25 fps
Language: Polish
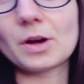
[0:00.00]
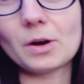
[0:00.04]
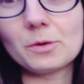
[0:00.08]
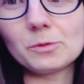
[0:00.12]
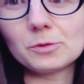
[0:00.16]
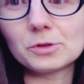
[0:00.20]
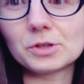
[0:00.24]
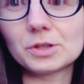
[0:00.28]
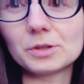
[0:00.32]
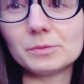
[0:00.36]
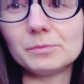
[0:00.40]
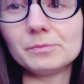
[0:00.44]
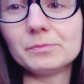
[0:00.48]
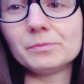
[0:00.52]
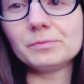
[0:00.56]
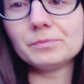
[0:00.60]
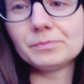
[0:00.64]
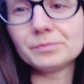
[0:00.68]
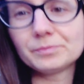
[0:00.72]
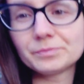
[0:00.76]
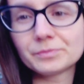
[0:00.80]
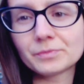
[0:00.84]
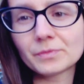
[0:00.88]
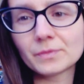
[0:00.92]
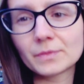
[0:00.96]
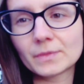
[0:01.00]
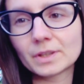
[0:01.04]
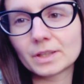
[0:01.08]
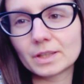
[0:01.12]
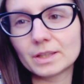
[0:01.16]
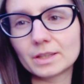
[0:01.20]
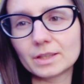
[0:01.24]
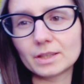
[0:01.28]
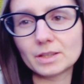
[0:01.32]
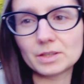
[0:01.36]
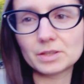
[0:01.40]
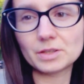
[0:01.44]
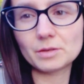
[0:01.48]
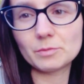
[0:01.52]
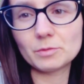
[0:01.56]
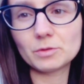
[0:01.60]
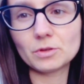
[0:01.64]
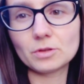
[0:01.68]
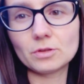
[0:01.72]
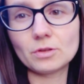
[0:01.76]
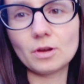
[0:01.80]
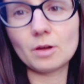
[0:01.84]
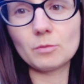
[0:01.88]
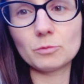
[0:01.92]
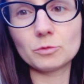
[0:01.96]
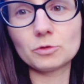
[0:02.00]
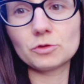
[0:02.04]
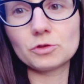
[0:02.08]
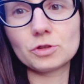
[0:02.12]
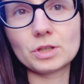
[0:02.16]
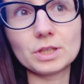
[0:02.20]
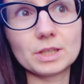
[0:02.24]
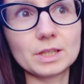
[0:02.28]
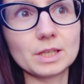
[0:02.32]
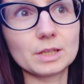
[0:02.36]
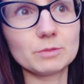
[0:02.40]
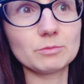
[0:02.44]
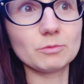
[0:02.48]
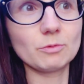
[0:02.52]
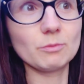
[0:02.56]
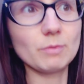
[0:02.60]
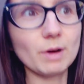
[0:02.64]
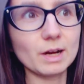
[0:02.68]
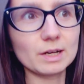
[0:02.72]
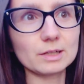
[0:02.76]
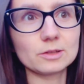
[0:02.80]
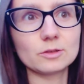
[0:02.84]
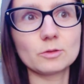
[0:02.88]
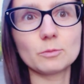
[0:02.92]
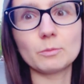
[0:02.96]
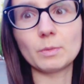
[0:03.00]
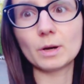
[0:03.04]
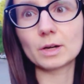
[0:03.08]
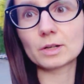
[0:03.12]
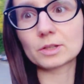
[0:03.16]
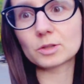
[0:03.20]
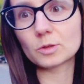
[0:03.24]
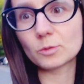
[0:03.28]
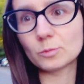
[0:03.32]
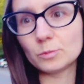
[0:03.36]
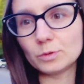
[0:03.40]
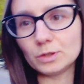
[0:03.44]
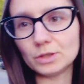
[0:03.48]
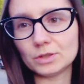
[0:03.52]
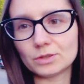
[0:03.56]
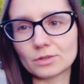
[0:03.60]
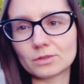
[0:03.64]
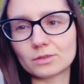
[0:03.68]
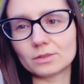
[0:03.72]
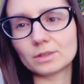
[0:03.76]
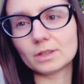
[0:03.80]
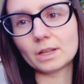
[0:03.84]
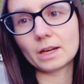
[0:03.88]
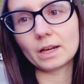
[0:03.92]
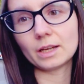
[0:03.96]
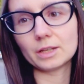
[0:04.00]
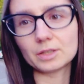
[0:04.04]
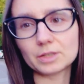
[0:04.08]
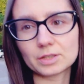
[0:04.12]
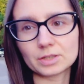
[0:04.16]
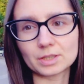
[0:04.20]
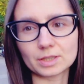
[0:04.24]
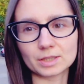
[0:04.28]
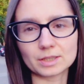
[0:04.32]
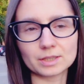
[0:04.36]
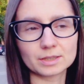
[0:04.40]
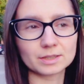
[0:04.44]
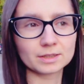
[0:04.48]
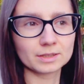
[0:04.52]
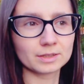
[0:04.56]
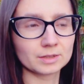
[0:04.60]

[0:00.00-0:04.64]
kałuży. Idziemy do domu, już jesteśmy bardzo, bardzo blisko, nareszcie.